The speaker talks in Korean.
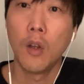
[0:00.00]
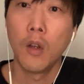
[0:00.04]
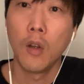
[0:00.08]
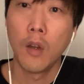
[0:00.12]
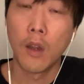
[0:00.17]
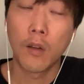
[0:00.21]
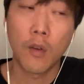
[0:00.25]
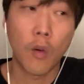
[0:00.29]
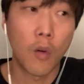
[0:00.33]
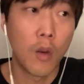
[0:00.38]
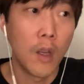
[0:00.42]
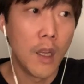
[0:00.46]

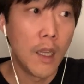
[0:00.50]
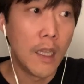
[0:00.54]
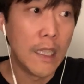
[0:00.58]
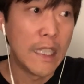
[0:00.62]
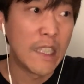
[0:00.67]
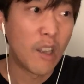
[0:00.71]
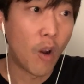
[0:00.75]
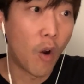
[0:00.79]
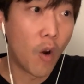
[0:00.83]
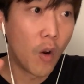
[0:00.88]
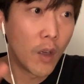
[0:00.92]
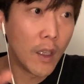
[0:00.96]
그래서
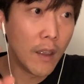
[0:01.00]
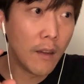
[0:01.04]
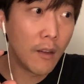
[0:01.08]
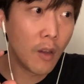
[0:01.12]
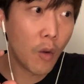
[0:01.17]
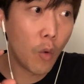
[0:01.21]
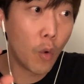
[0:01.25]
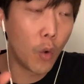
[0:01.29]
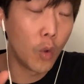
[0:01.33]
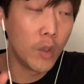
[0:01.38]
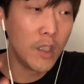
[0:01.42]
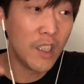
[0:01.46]
거기서
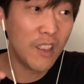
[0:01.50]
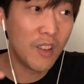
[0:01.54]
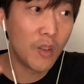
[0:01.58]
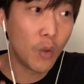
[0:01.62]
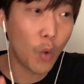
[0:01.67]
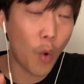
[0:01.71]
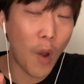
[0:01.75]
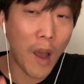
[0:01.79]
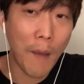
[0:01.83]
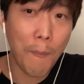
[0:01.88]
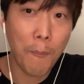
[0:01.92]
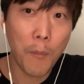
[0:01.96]
오는
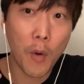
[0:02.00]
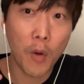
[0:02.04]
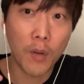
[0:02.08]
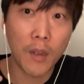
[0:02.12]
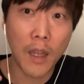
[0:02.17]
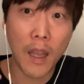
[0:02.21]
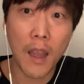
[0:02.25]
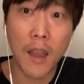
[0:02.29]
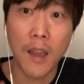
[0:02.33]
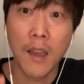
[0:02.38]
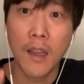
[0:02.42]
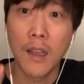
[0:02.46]
또 한
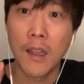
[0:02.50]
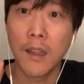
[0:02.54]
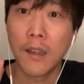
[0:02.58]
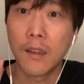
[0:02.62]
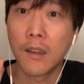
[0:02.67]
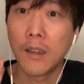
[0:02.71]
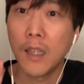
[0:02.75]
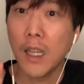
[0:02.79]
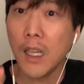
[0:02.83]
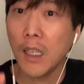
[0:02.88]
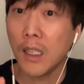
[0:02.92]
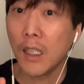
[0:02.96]
번의
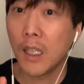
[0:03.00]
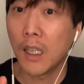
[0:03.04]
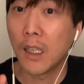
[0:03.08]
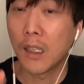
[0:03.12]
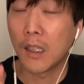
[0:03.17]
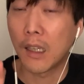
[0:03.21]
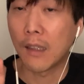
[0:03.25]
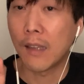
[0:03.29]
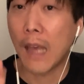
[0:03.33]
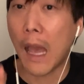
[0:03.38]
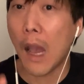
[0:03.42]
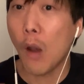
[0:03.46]
thinking,
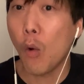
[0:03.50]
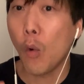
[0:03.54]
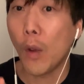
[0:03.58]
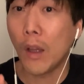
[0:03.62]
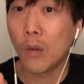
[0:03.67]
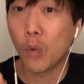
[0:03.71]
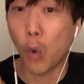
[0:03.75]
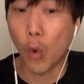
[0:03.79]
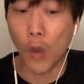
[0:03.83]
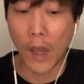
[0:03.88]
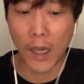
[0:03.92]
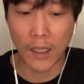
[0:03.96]
그러니까 사고의
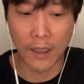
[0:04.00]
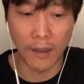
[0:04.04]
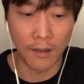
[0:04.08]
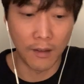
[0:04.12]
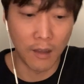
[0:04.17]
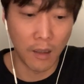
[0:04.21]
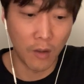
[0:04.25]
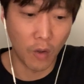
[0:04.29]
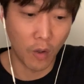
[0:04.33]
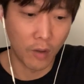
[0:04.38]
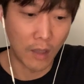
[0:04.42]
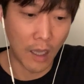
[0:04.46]
도약이
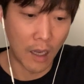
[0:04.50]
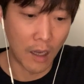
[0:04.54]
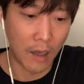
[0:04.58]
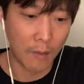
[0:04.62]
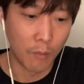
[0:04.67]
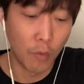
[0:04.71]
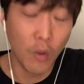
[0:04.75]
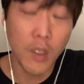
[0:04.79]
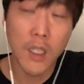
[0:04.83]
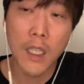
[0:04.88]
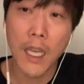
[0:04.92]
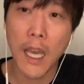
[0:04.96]
있을 거다.
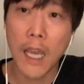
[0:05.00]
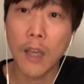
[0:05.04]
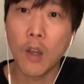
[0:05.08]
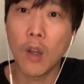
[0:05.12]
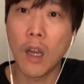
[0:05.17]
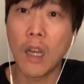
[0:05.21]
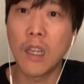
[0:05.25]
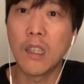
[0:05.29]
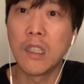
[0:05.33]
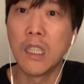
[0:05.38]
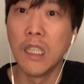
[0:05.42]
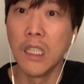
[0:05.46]
문제
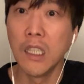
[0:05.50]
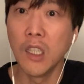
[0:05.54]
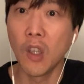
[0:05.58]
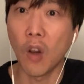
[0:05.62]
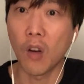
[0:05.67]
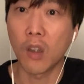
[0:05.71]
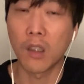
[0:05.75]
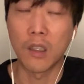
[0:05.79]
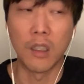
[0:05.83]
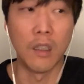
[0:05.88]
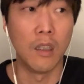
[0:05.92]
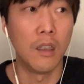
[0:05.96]
해결하는
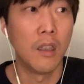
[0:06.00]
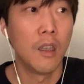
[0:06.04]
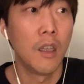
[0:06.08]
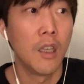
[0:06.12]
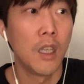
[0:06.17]
능력들.